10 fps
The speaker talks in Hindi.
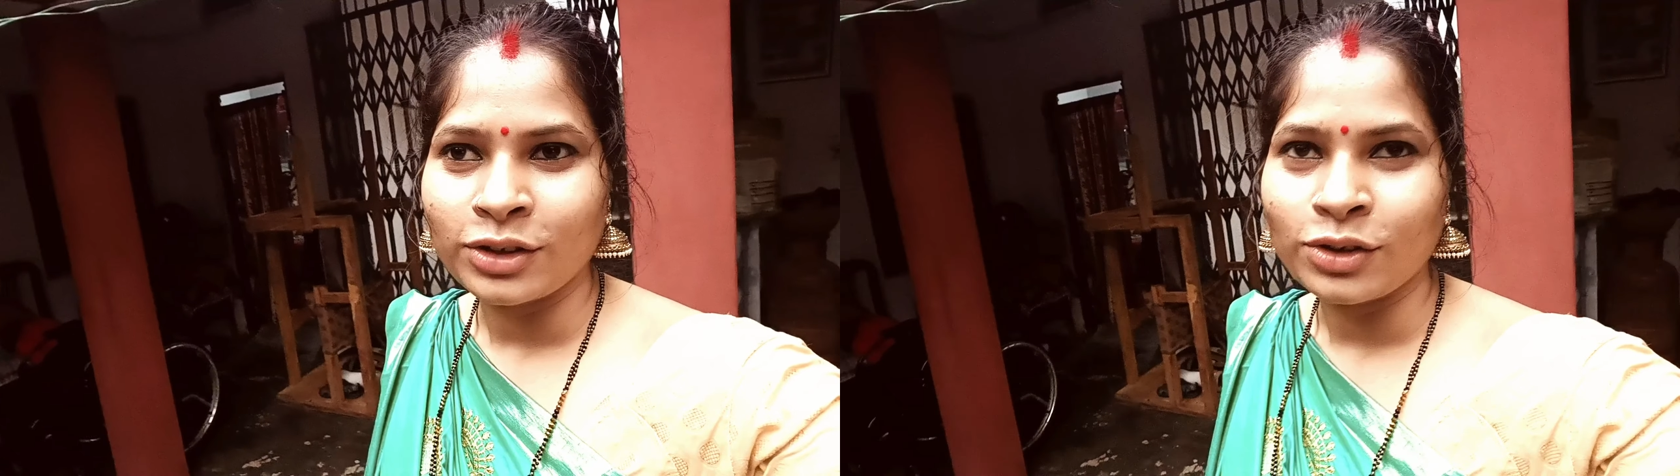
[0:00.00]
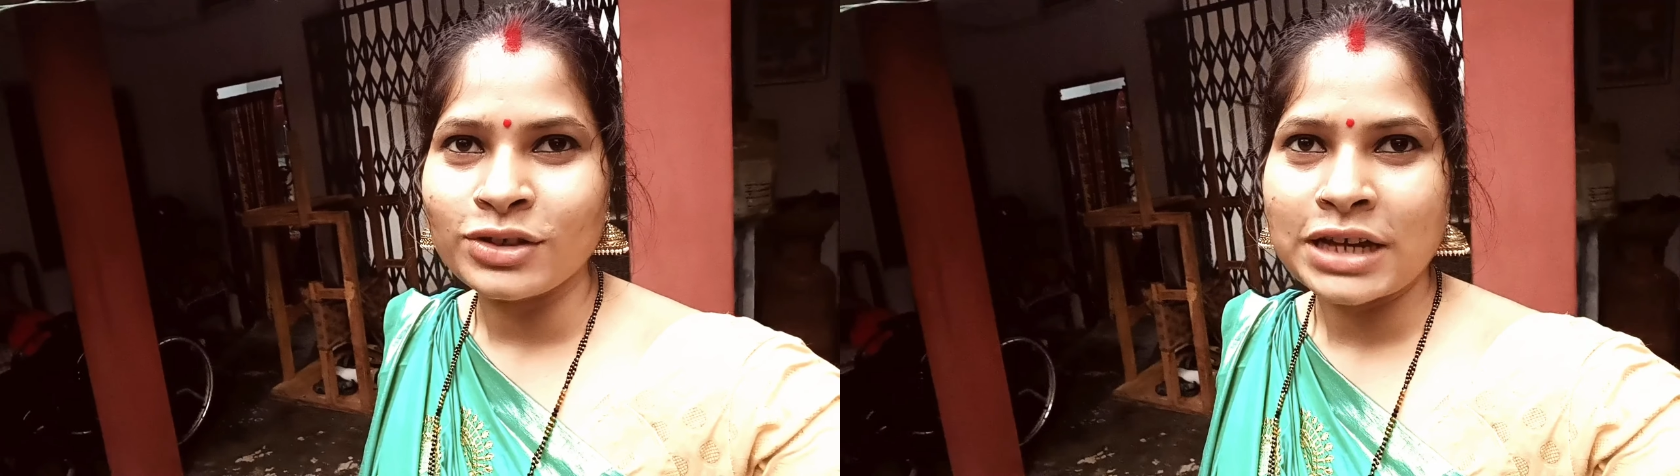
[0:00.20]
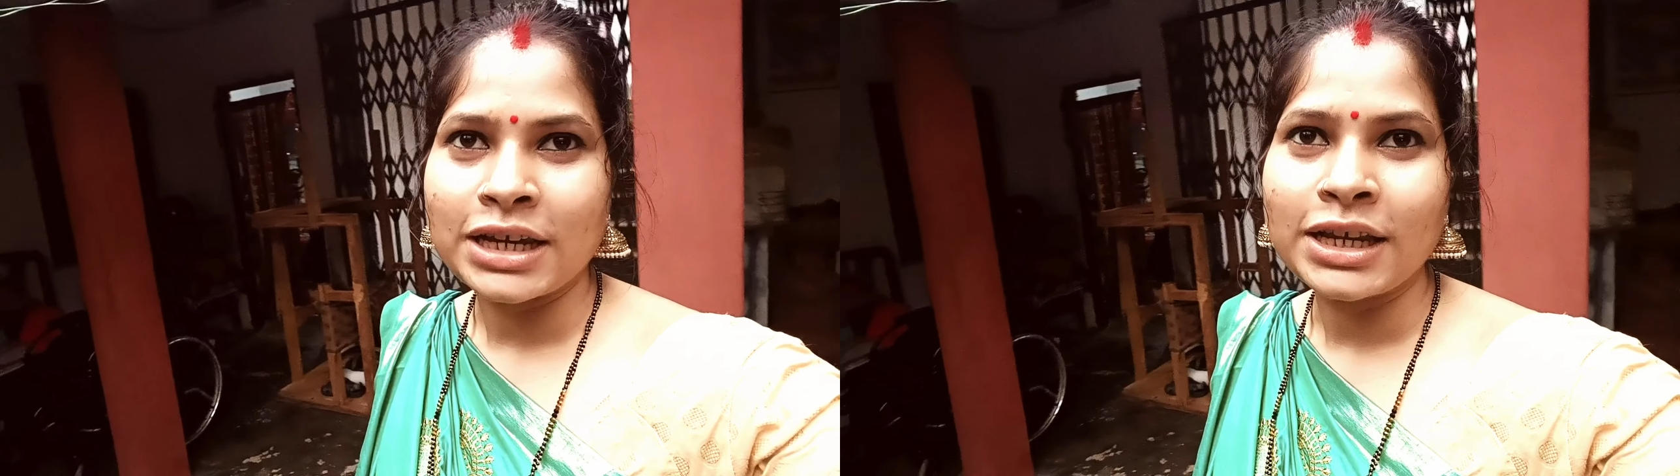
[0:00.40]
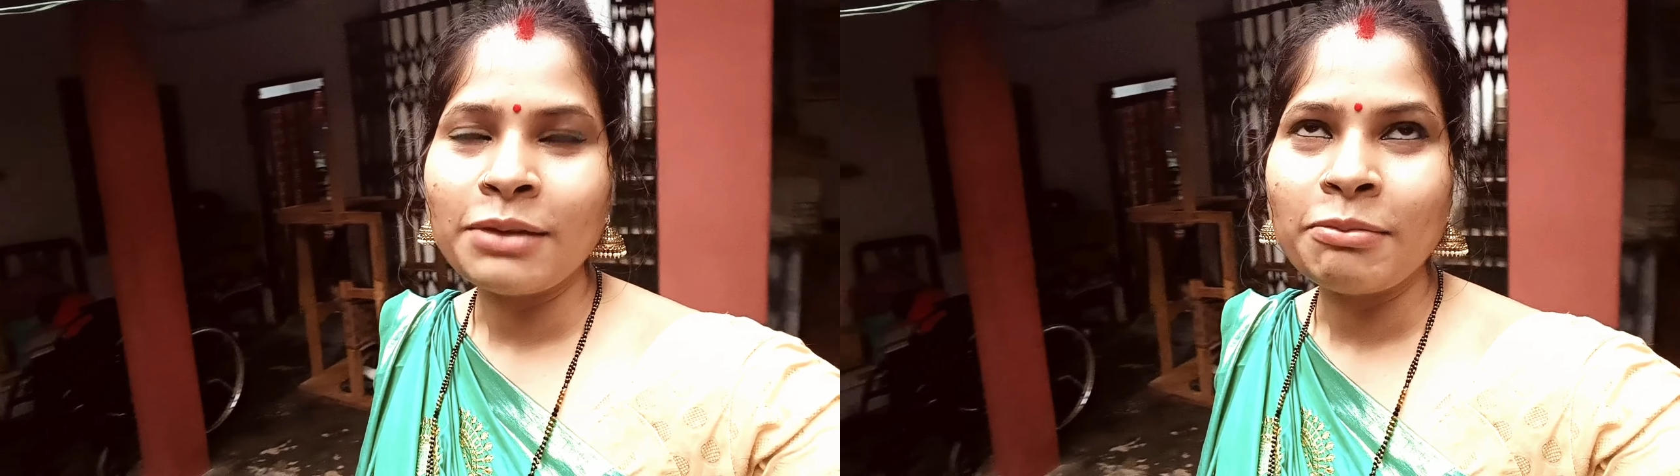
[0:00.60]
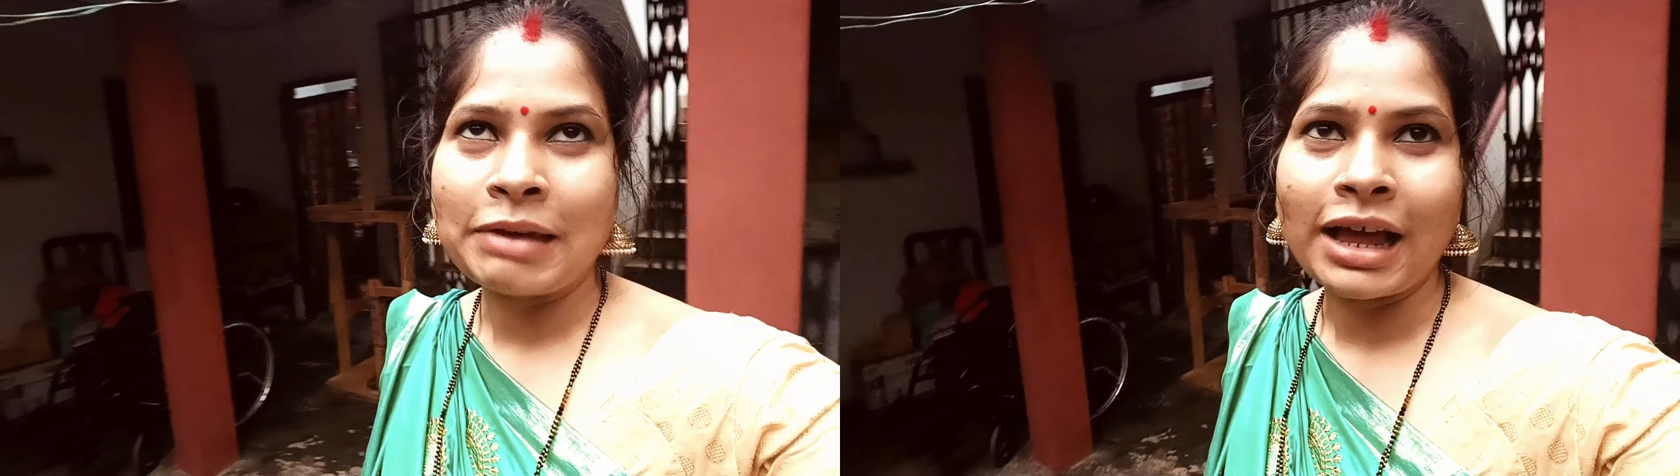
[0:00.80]
तो
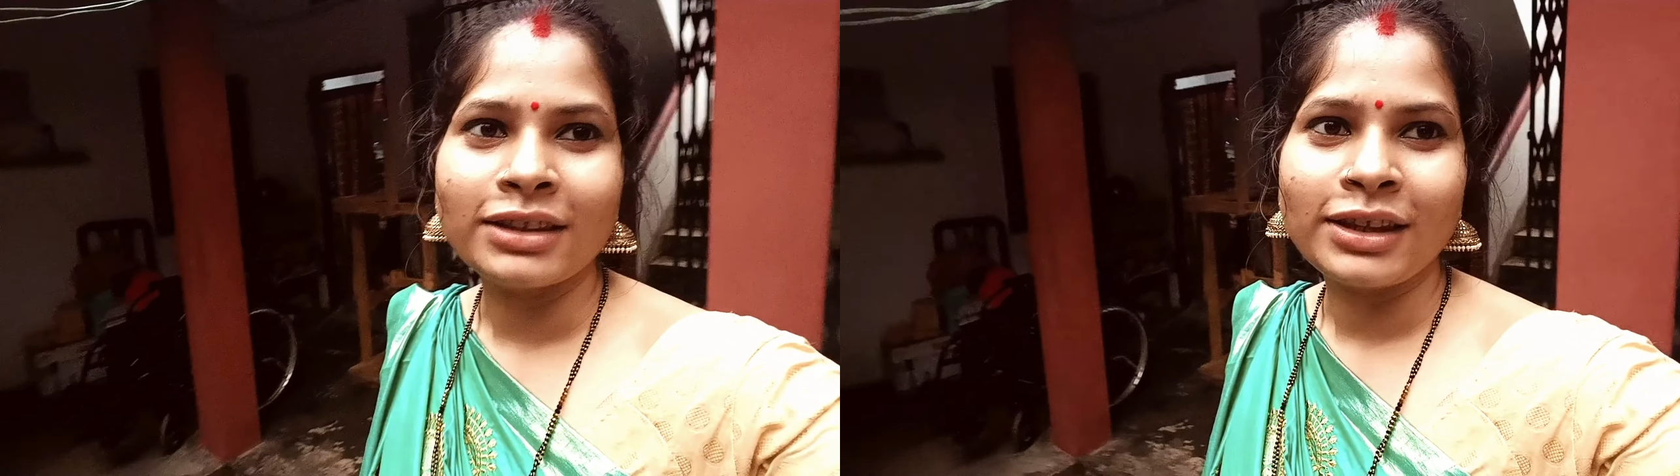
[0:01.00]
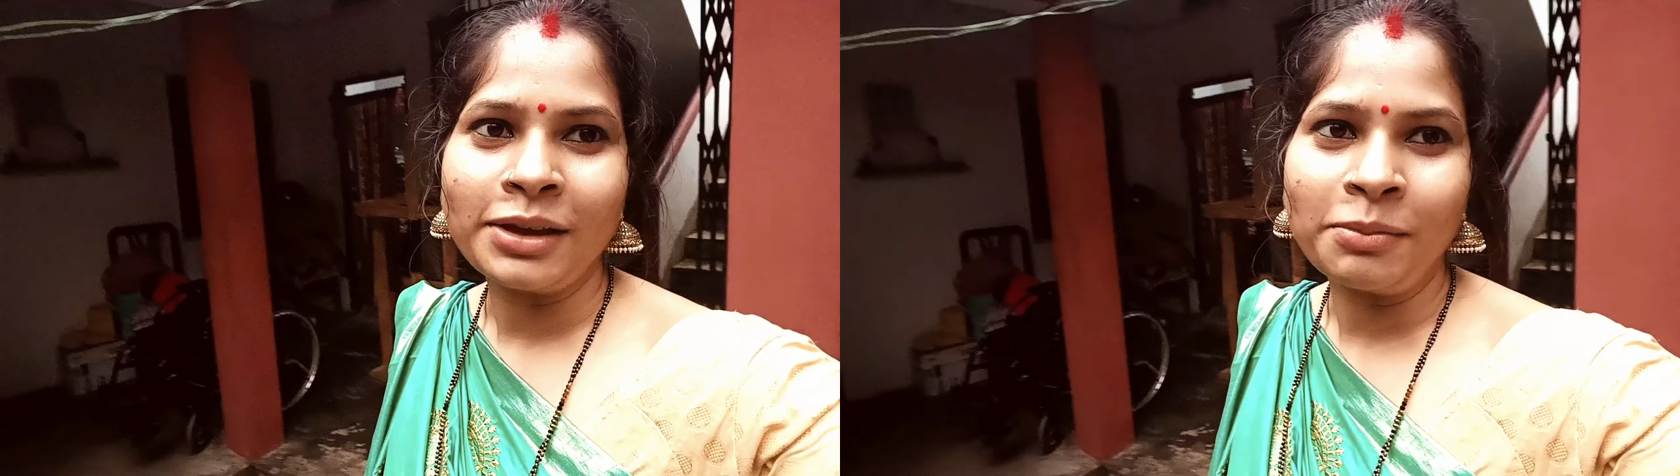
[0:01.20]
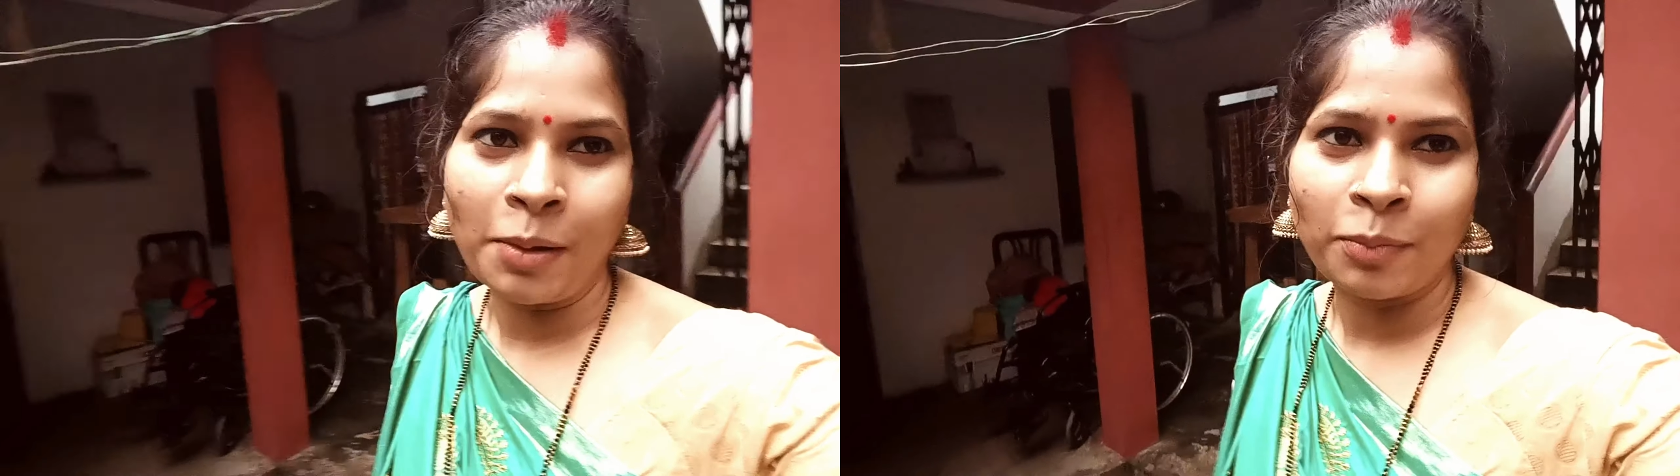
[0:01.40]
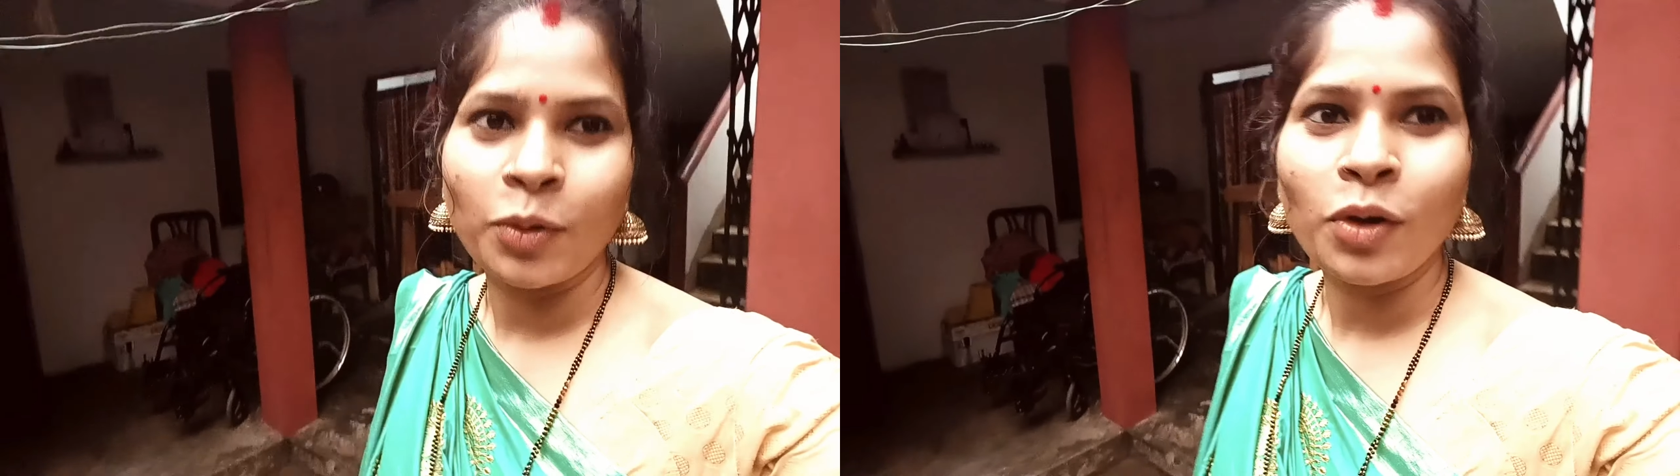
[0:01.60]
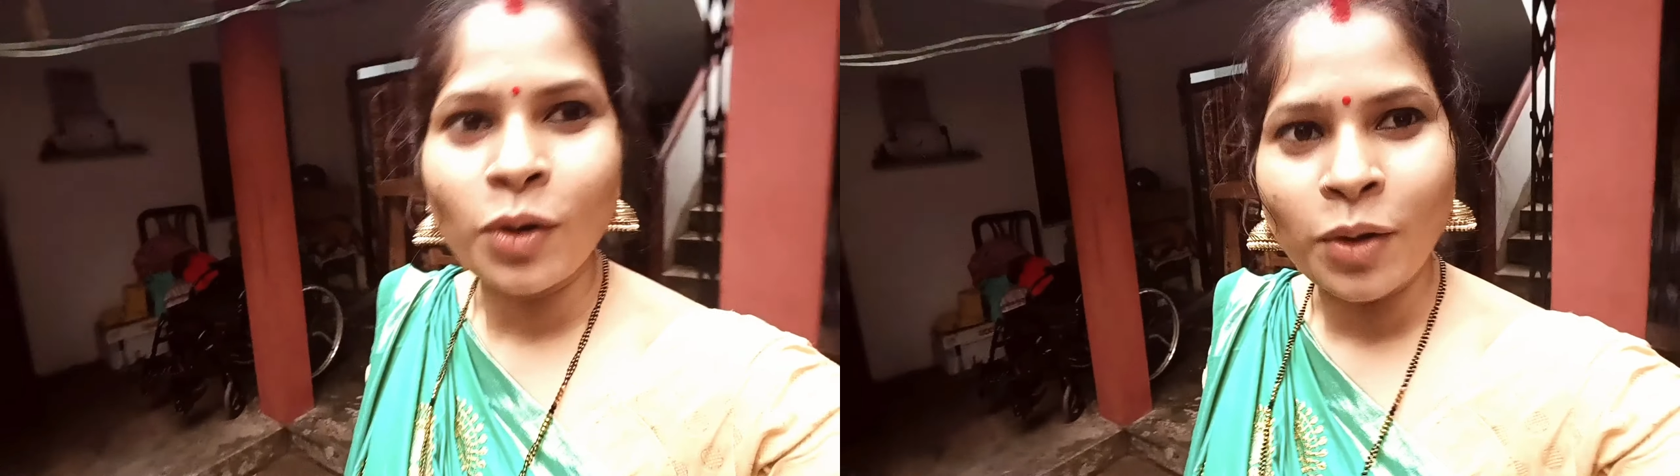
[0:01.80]
चलिए मिलाते हैं हम
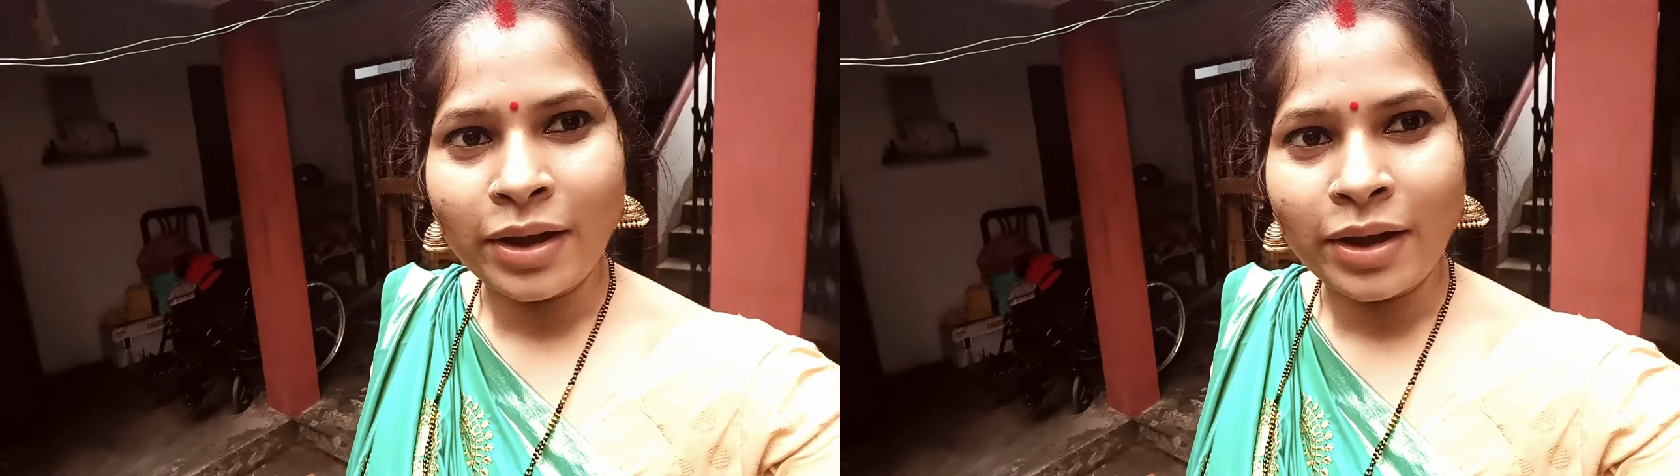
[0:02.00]
आपको